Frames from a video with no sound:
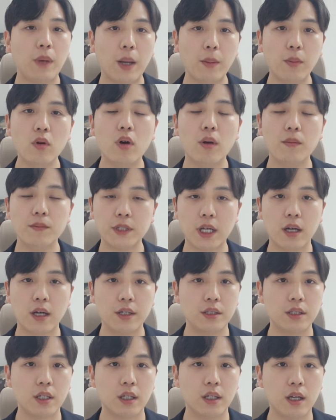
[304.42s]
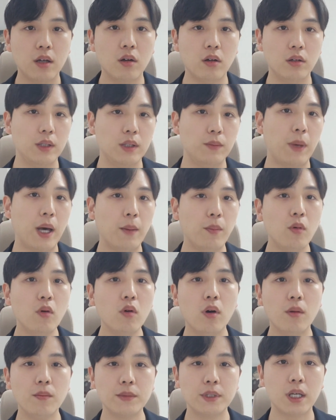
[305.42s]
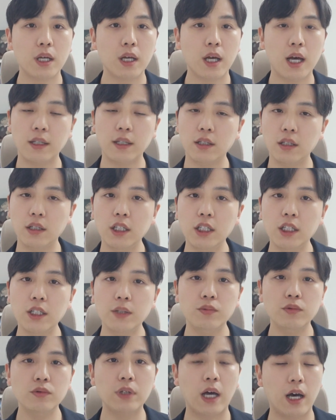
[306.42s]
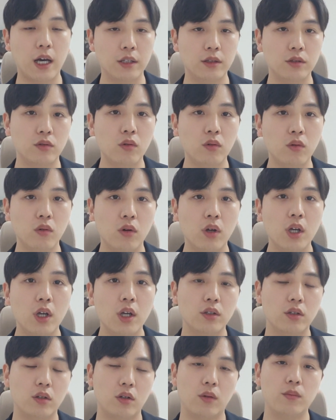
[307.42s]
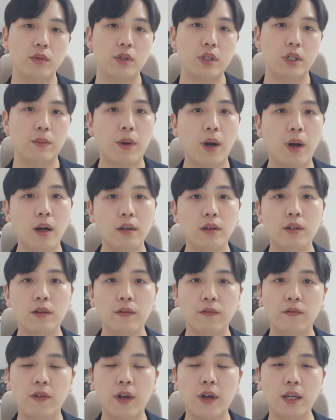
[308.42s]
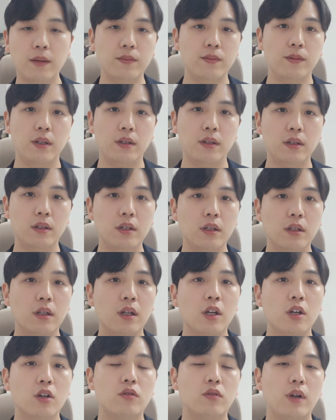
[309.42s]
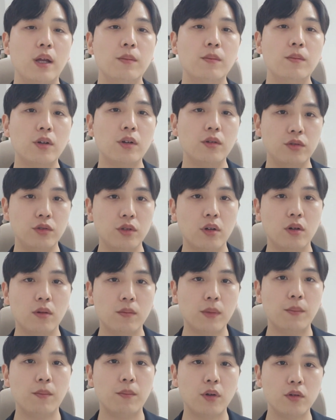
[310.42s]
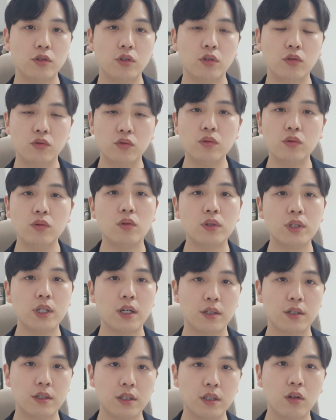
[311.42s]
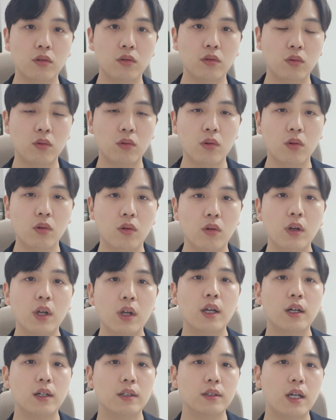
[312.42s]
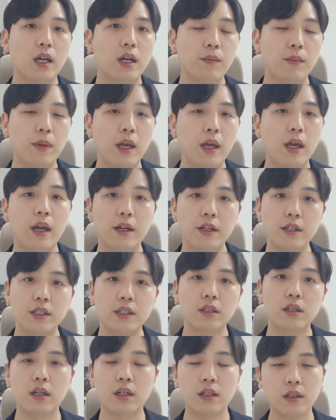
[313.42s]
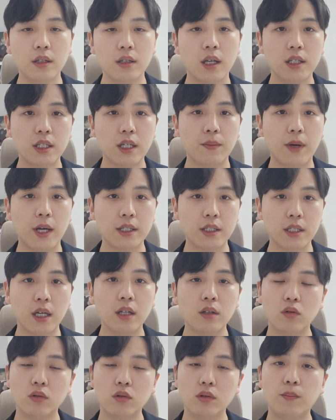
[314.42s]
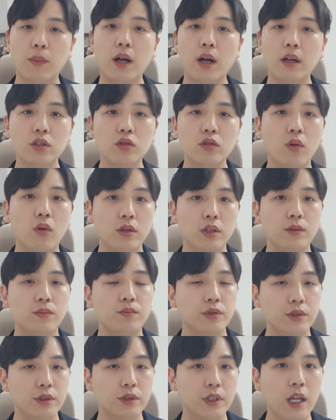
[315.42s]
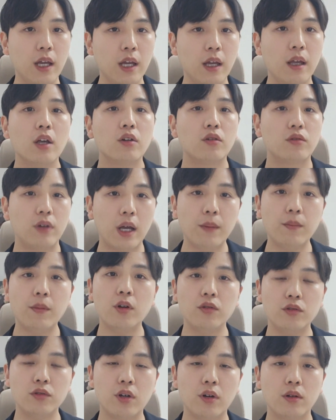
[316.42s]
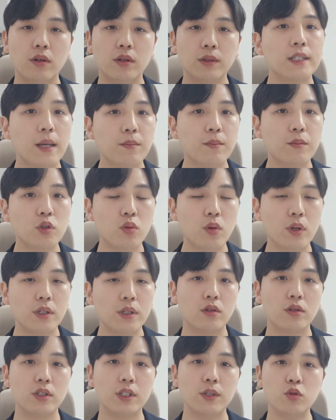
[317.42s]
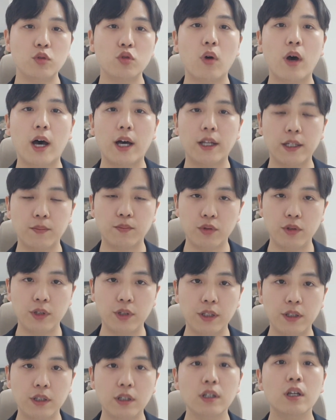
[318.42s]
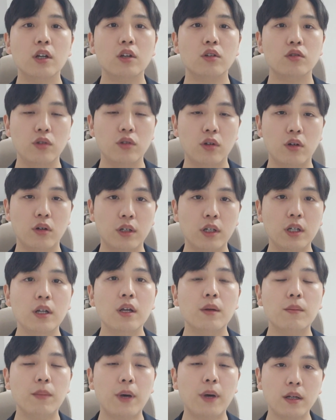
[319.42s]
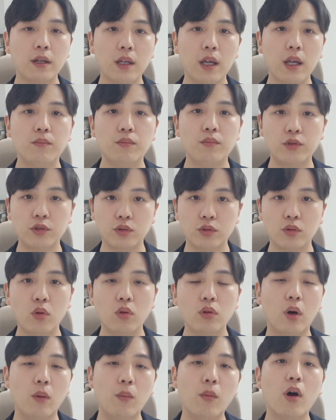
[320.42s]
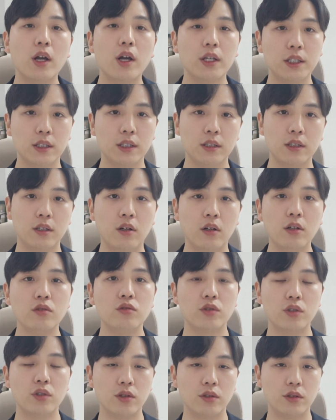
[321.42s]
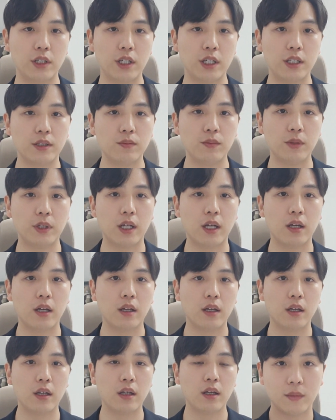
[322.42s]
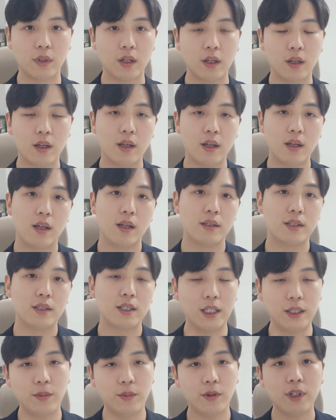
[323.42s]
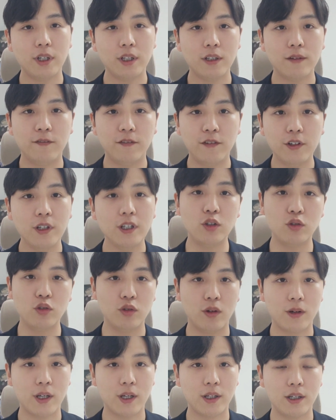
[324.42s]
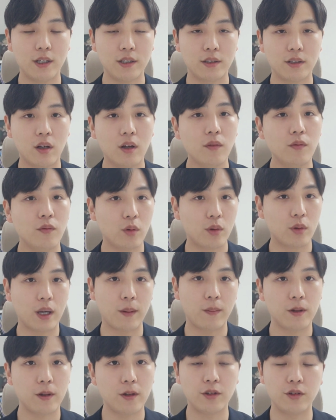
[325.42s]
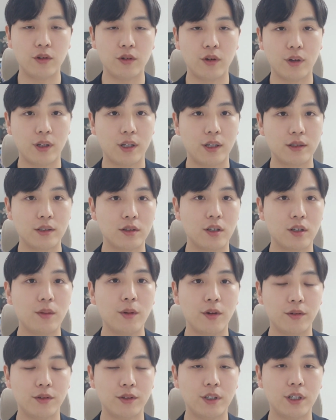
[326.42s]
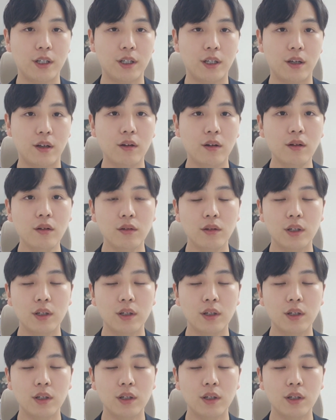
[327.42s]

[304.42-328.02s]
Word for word: 파본 검사가 있잖아요. 이 파본 검사 한 1분 안으로 여러분들이 파트 5에 있는 그래머 유형만 먼저 눈도장을 찍어 놓고 그 다음에 H가 끝나자마자 또는 파트 1을 풀 때 그래머 유형 3초에서 10초 안에 풀리는 유형을 빠르게 풀고 넘어가시는 걸 추천드리겠습니다. 자, 이번에는 V 유형에 대해서, vocabulary 유형에 대해서 설명을 드릴게요.